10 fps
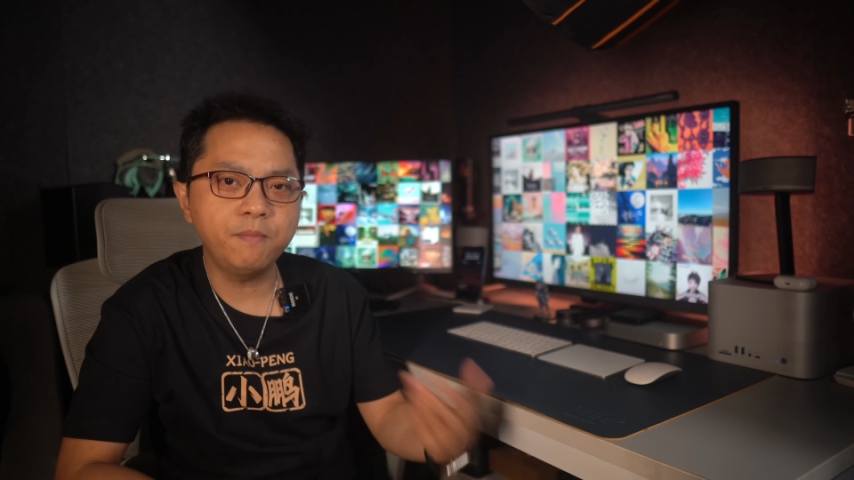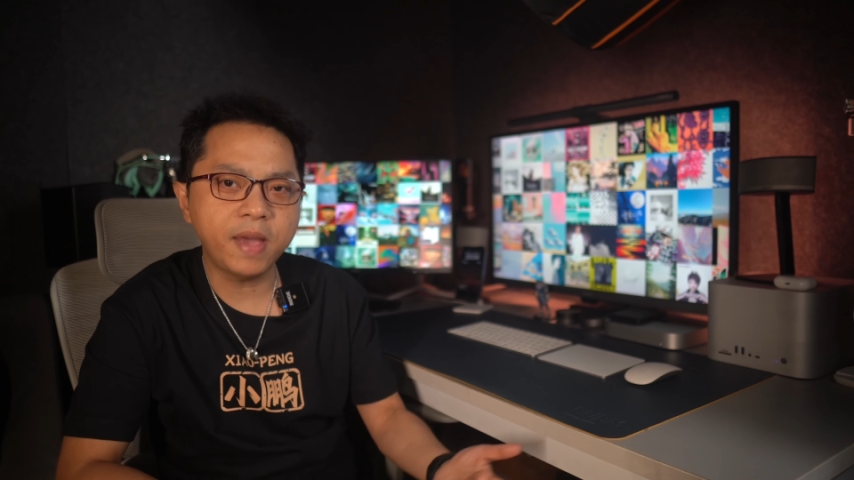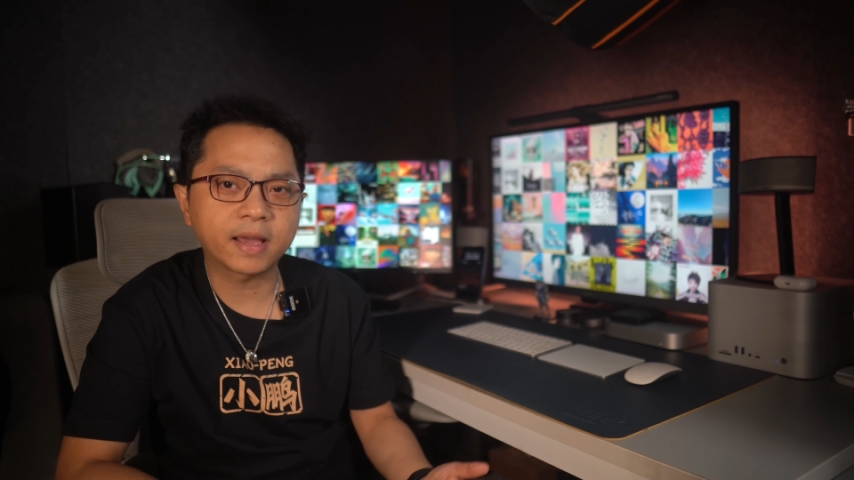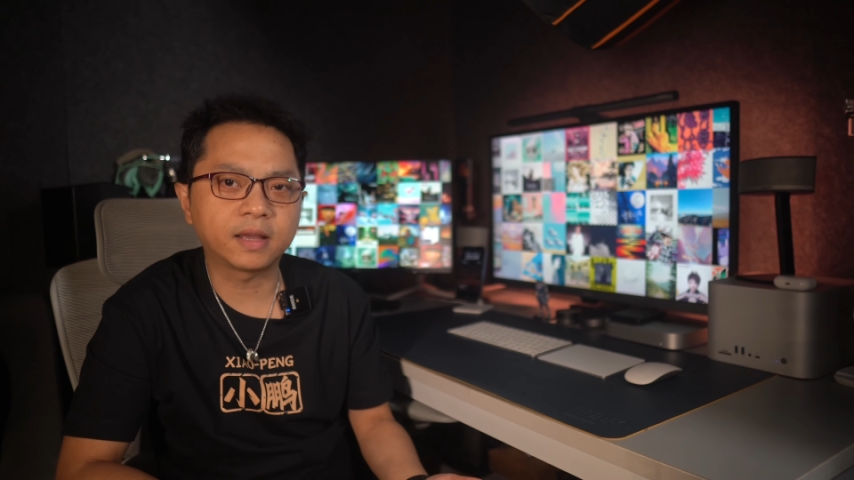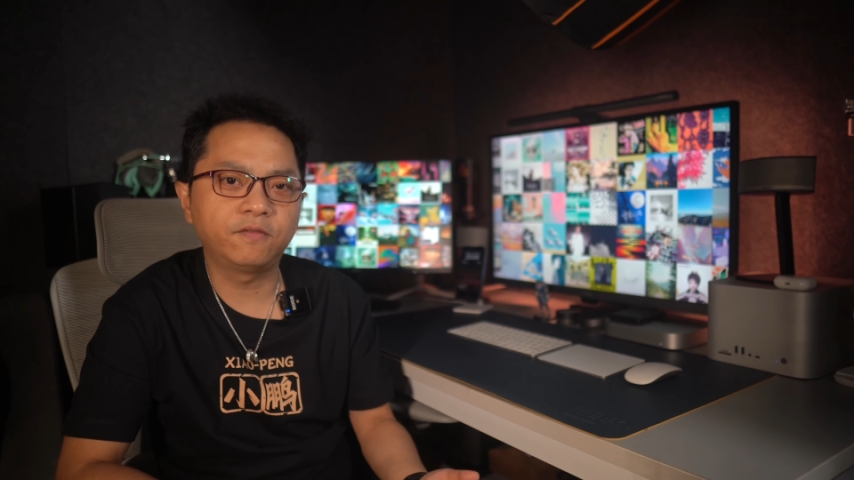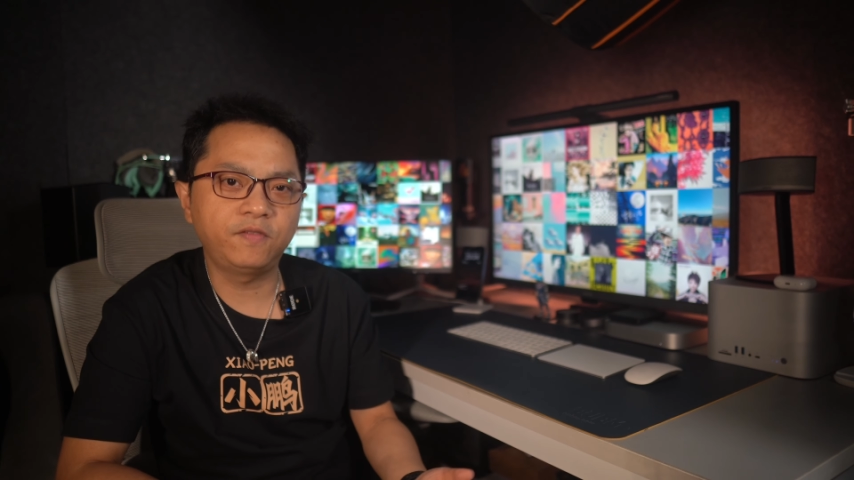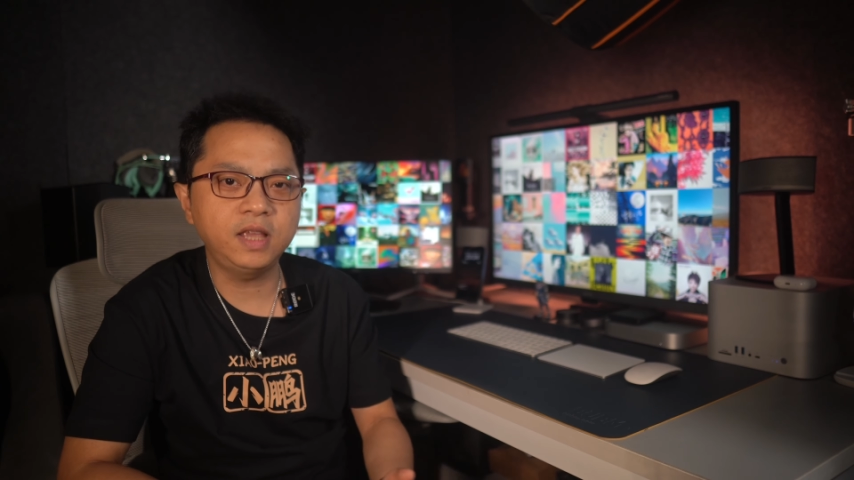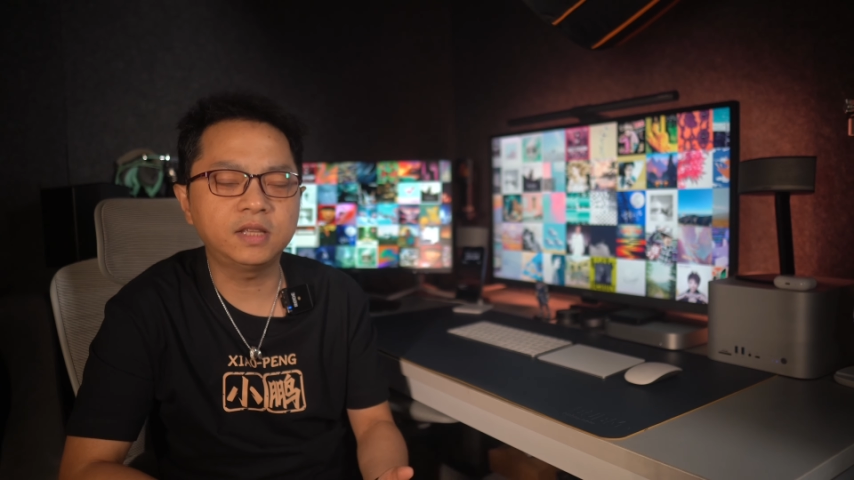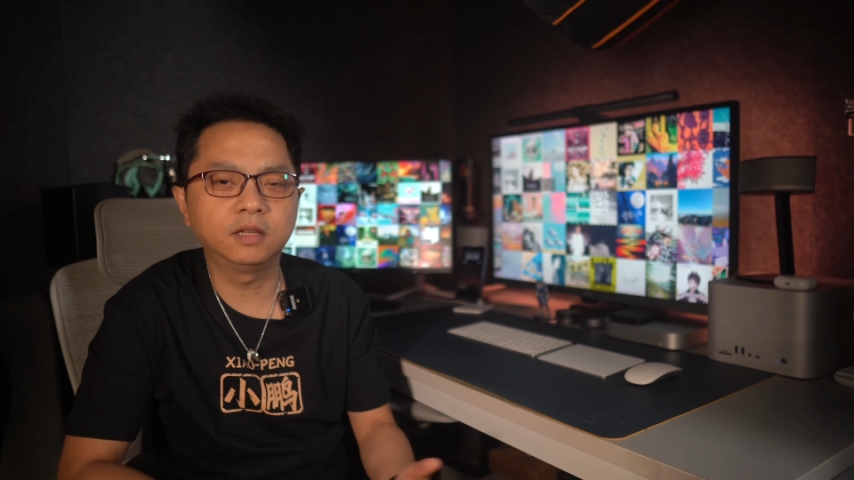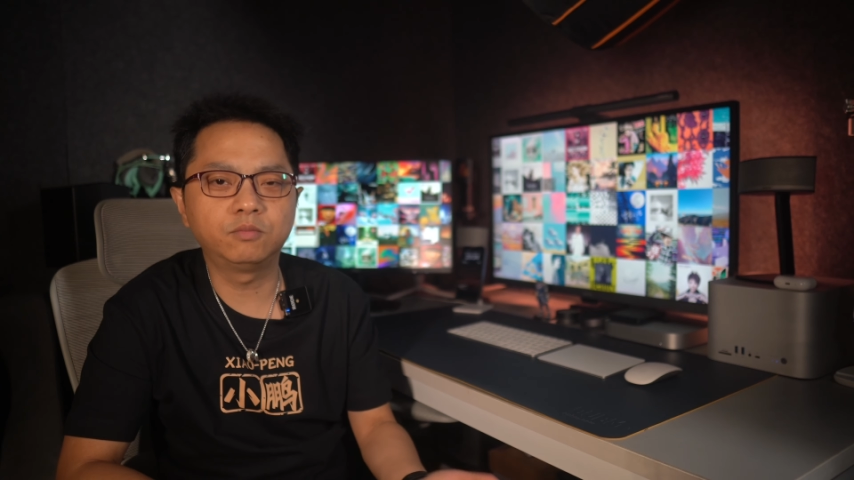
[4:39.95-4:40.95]
Mac，
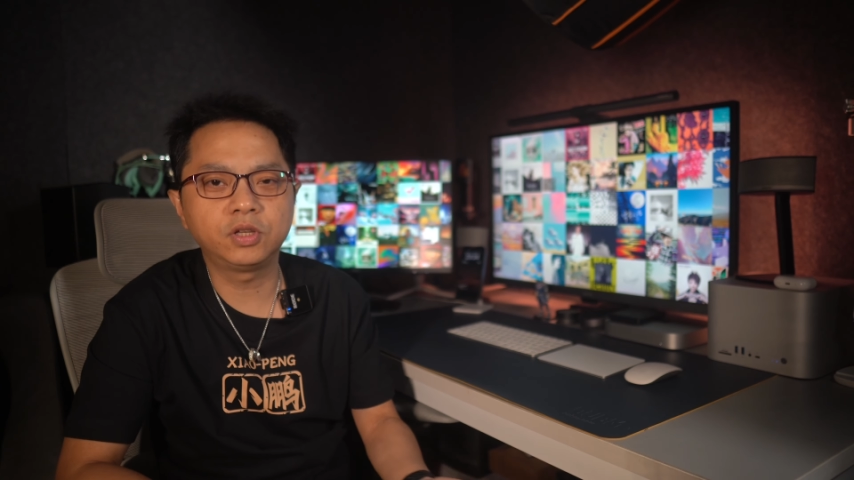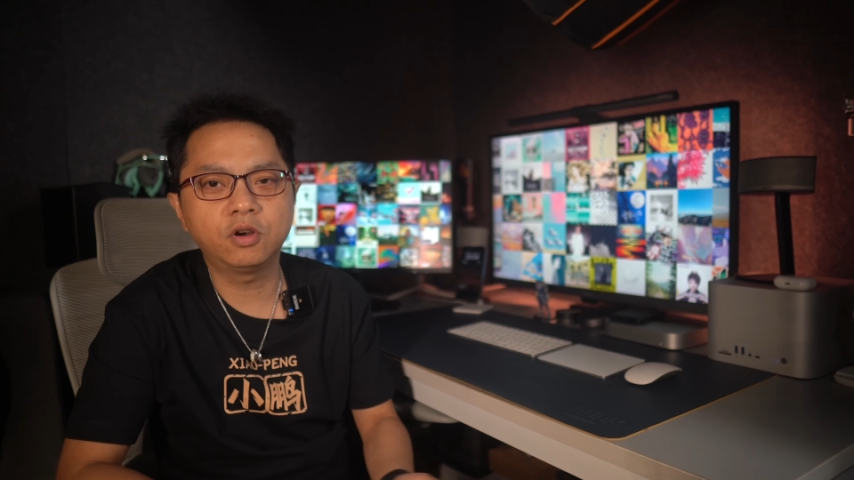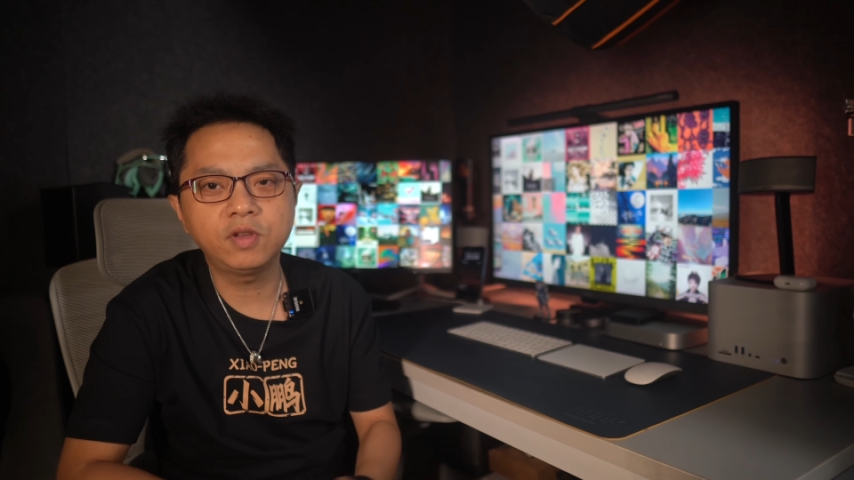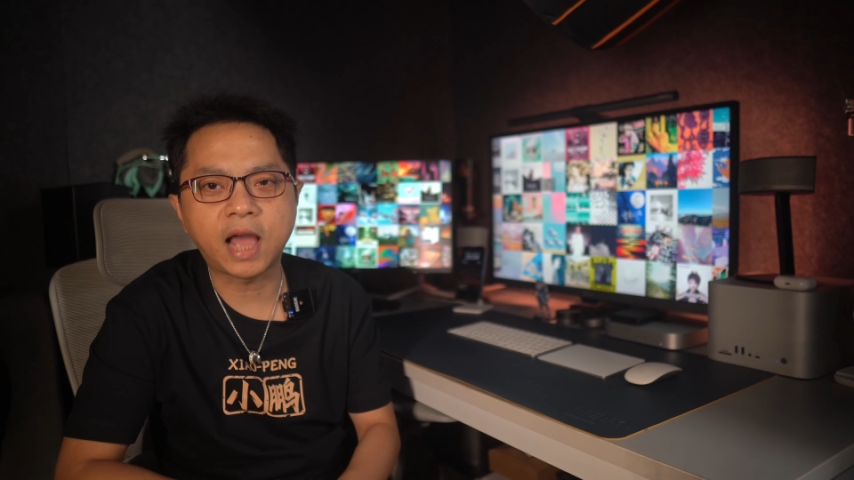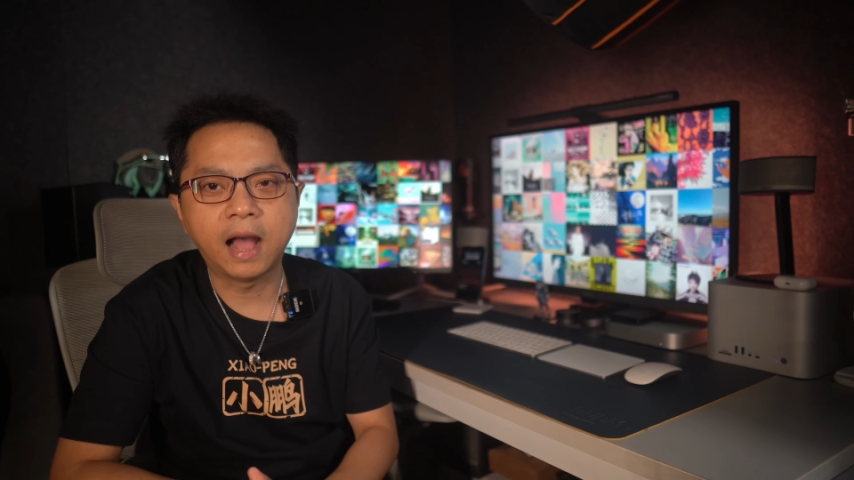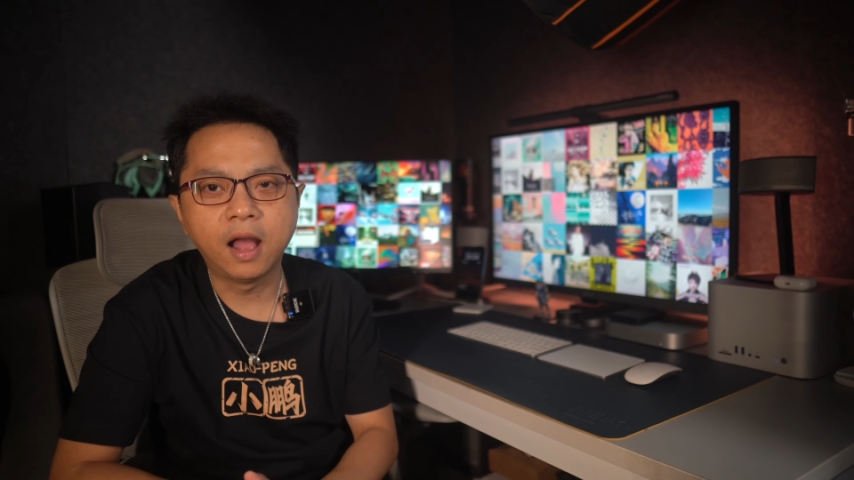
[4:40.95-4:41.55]
非常的不优雅。